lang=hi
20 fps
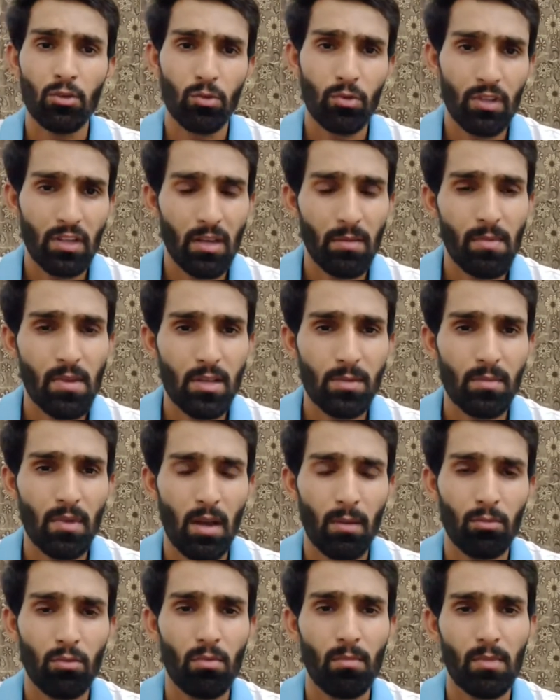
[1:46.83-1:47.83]
तो ये भी इसमें
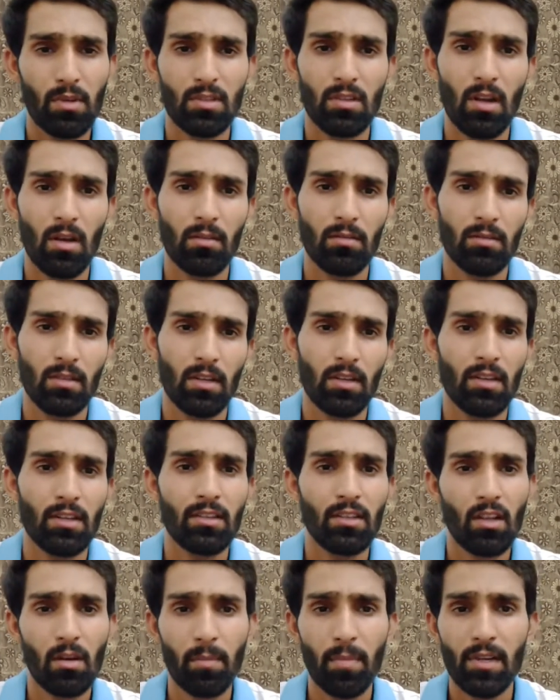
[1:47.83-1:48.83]
आपको मसला यानी
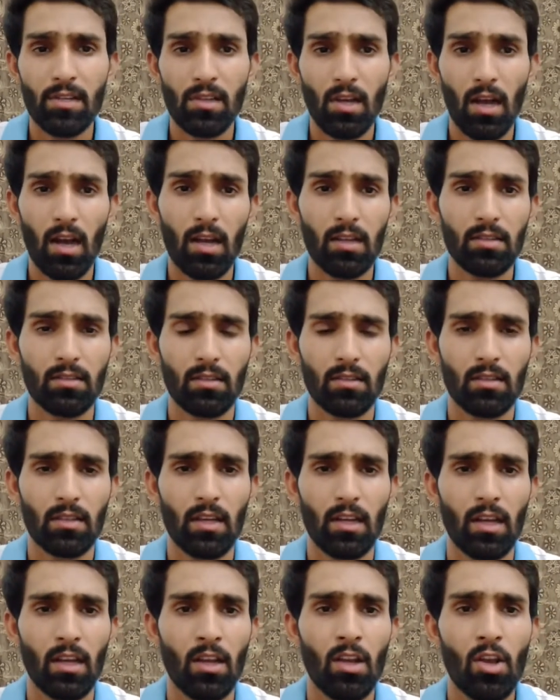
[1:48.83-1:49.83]
कि दरपेश आ
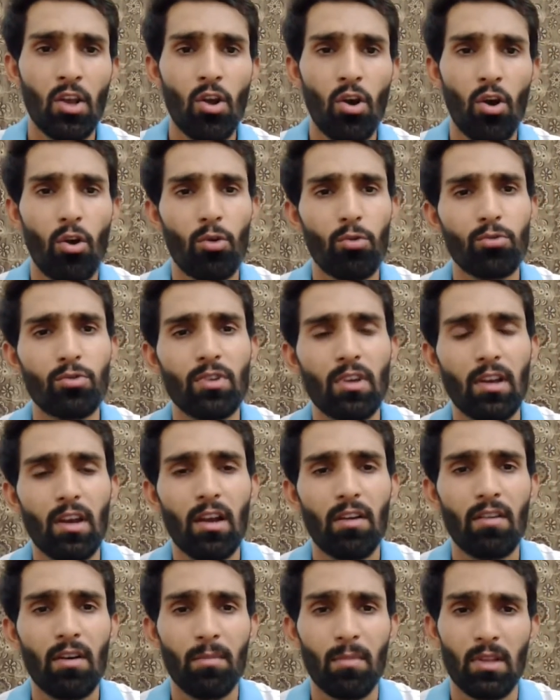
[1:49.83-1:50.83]
सकता है और उसके
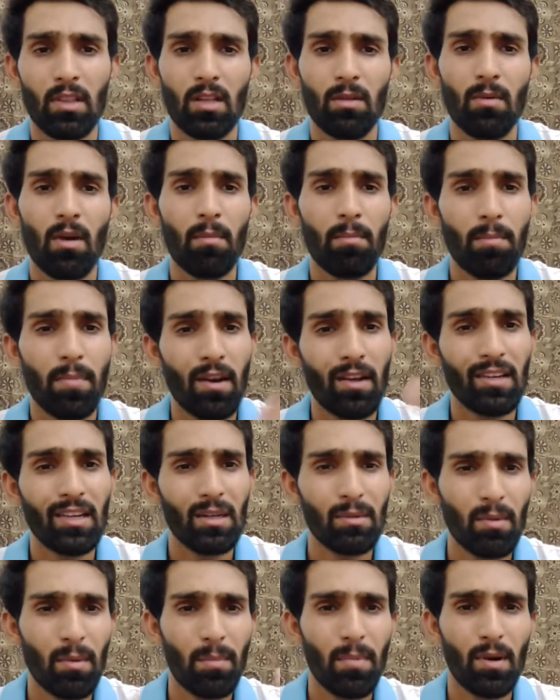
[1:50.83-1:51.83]
अलावा मतलब आप प्लग
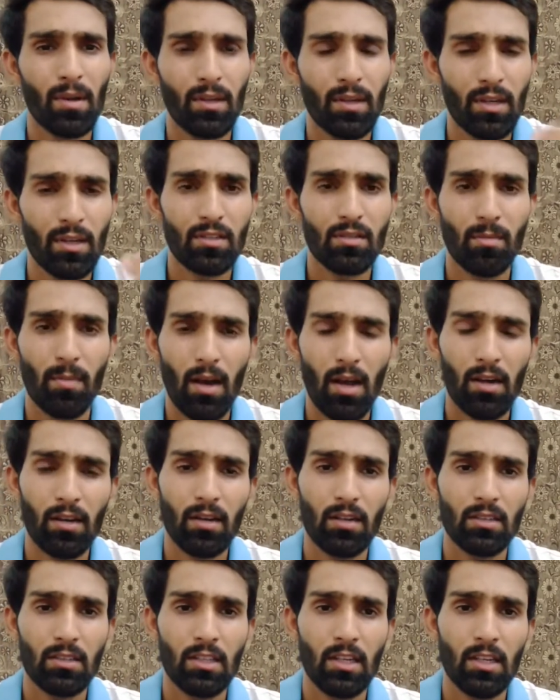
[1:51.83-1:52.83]
इन पे प्लग इन इस्तेमाल
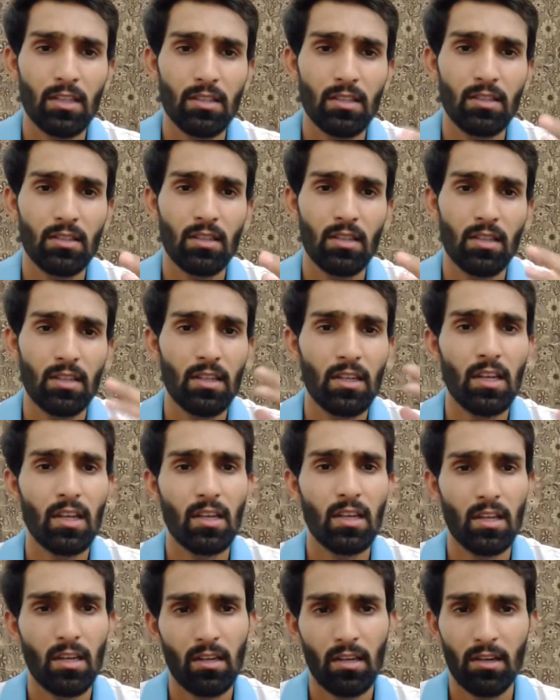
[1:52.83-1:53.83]
करते हैं जिससे
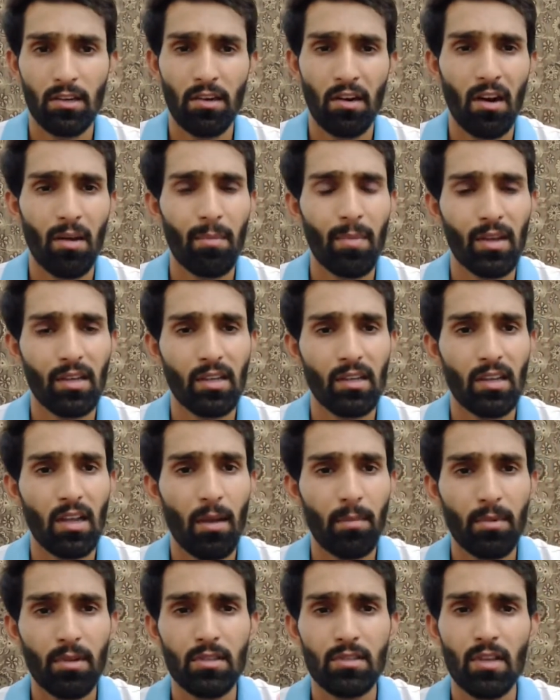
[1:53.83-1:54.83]
ये यानी कि ड्राबैक है कि
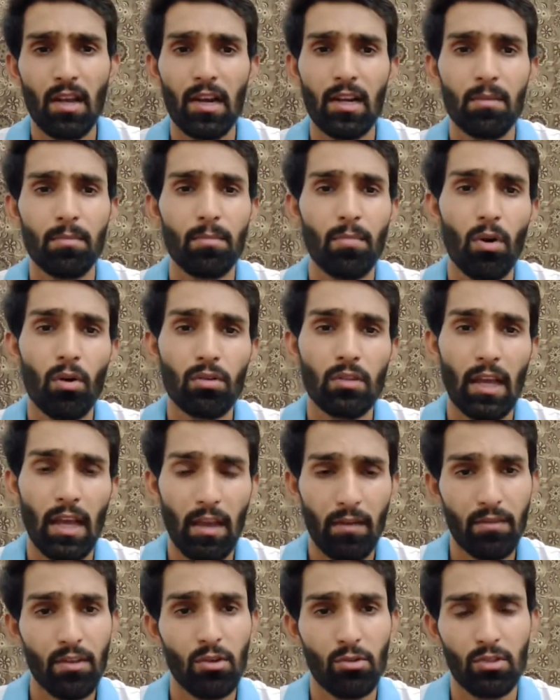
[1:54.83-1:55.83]
आपकी साइट बहुत
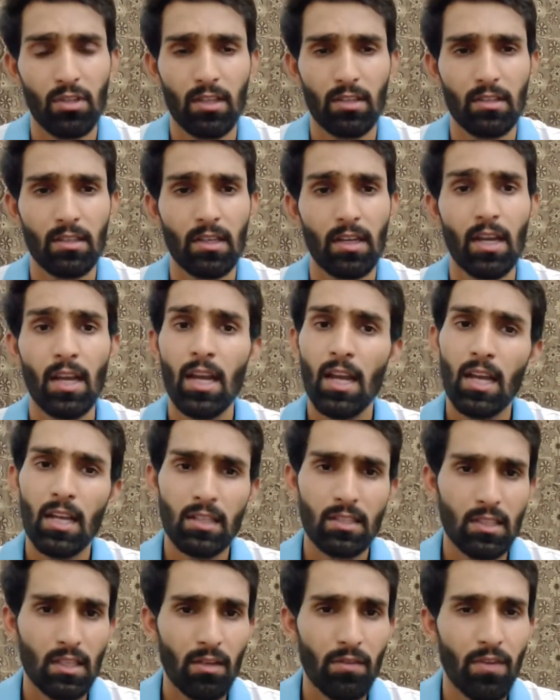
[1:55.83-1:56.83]
हैवी हो जाती है
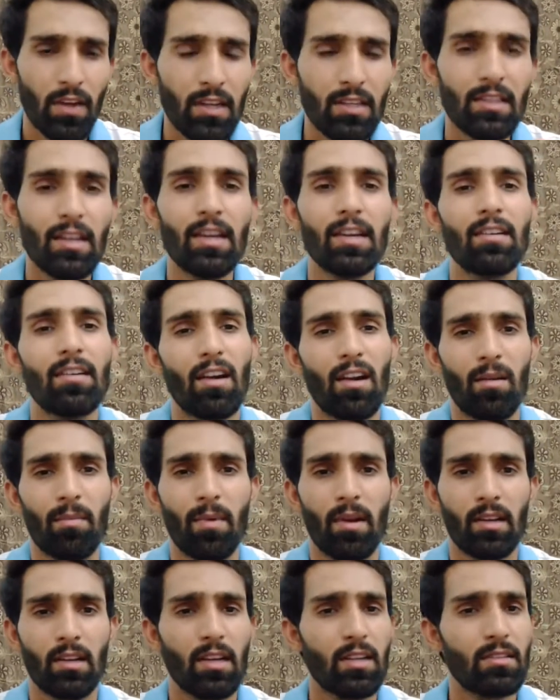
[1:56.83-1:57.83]
सिर्फ एक यही
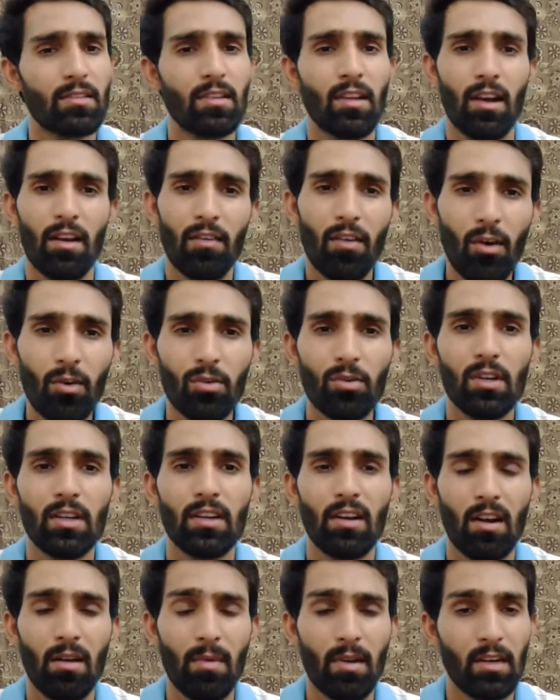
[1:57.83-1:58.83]
ड्राबैक है इसके अलावा और कोई
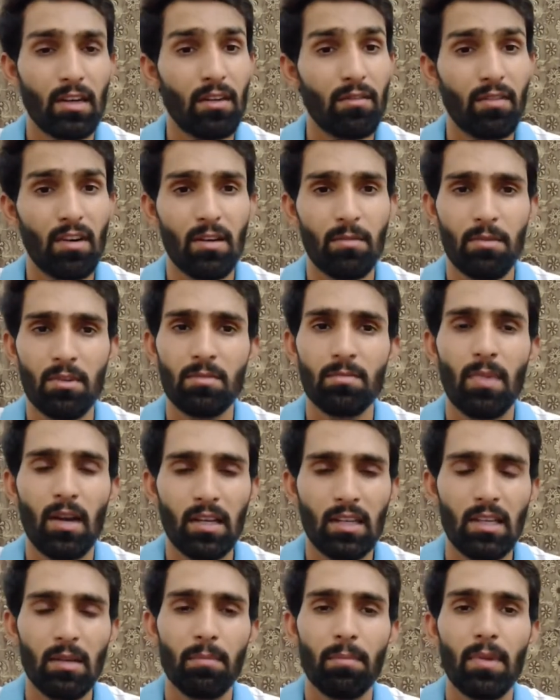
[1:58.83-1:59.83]
ड्राबैक नहीं प्लस
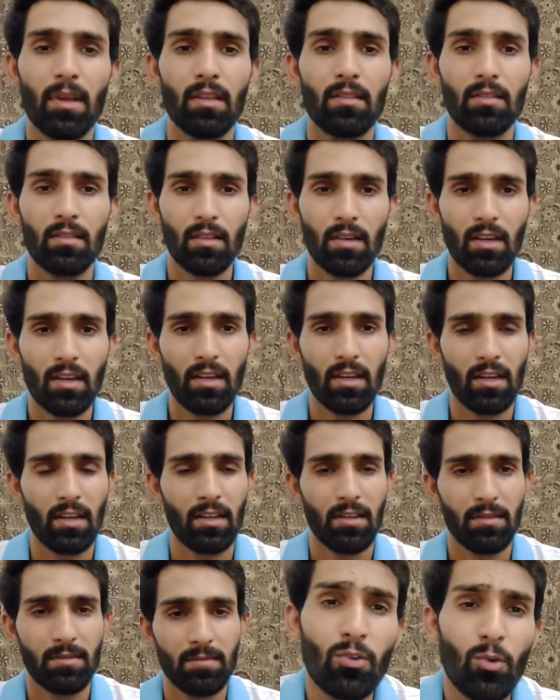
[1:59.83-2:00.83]
बाकी बेहतरीन
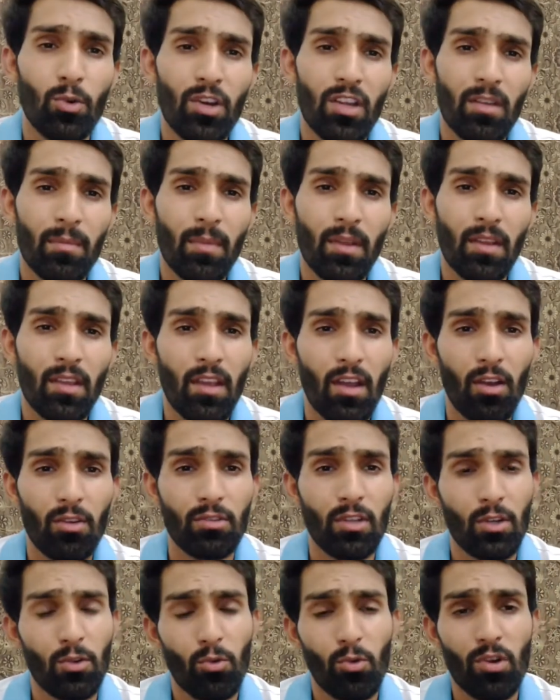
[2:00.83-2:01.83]
है इन कोडिंग में क्या
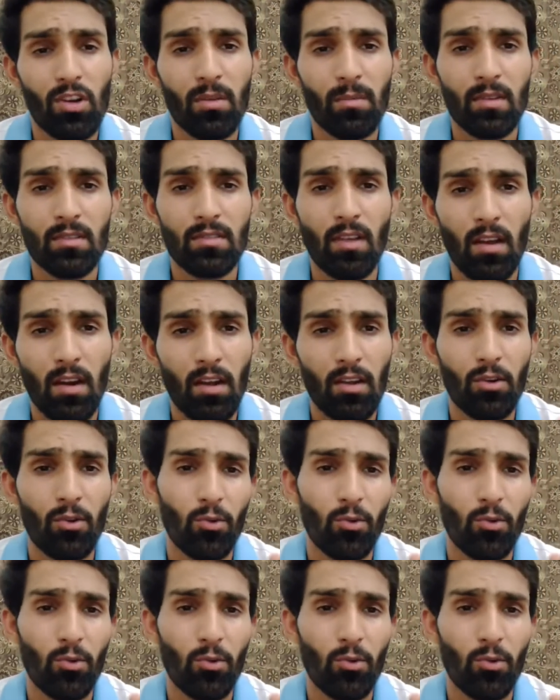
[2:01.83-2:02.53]
होता है कोडिंग में सारा